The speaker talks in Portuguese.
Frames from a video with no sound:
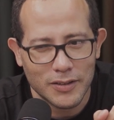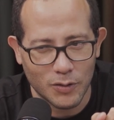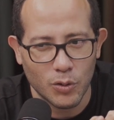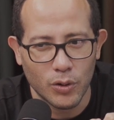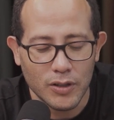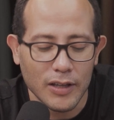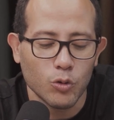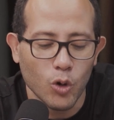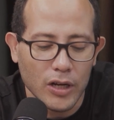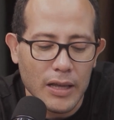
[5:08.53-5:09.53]
Sacou? Então,
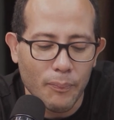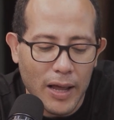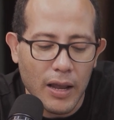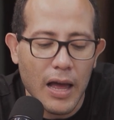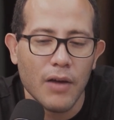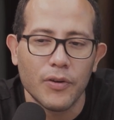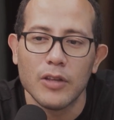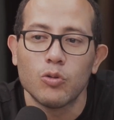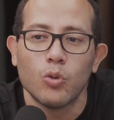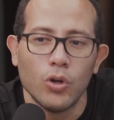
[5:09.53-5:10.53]
a escolha Sim. da
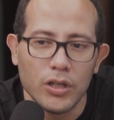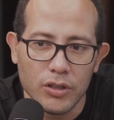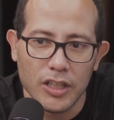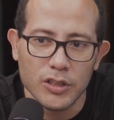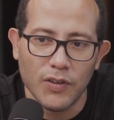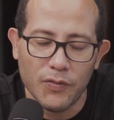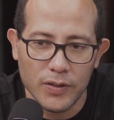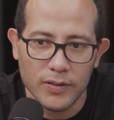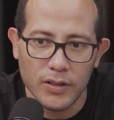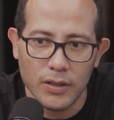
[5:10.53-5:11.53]
palavra, a escolha do que a gente
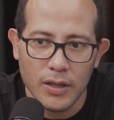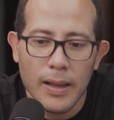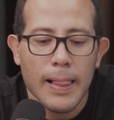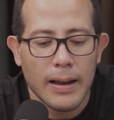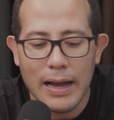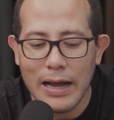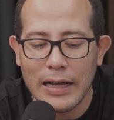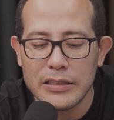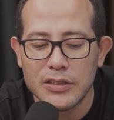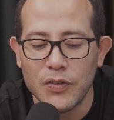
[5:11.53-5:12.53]
vai fazer,
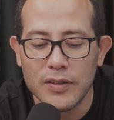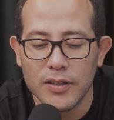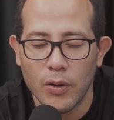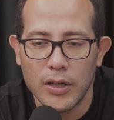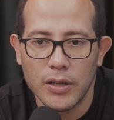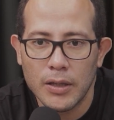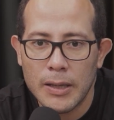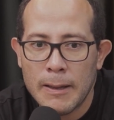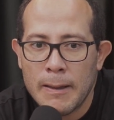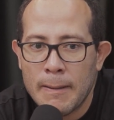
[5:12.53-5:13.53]
a divisão
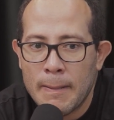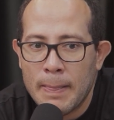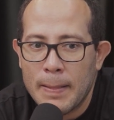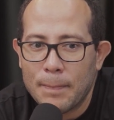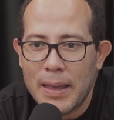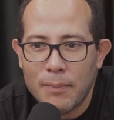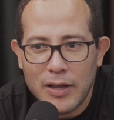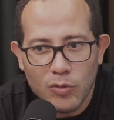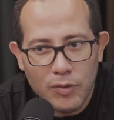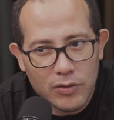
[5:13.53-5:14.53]
ali é
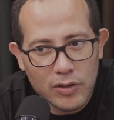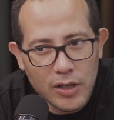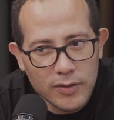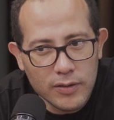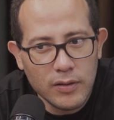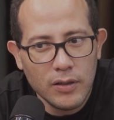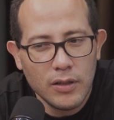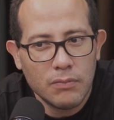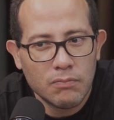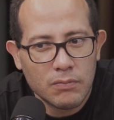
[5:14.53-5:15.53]
mais ou menos
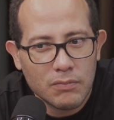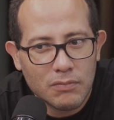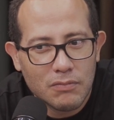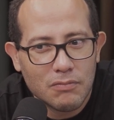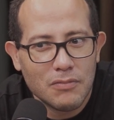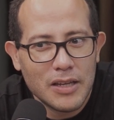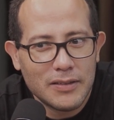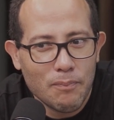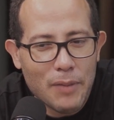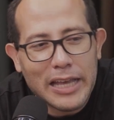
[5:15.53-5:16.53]
nesse
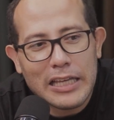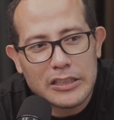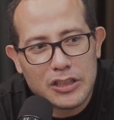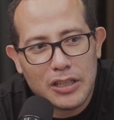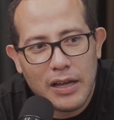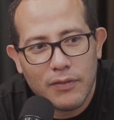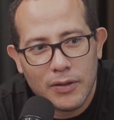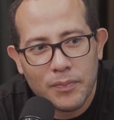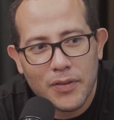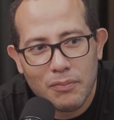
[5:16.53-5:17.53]
nesse pé que a gente que
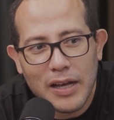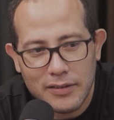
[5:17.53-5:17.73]
leva. Legal.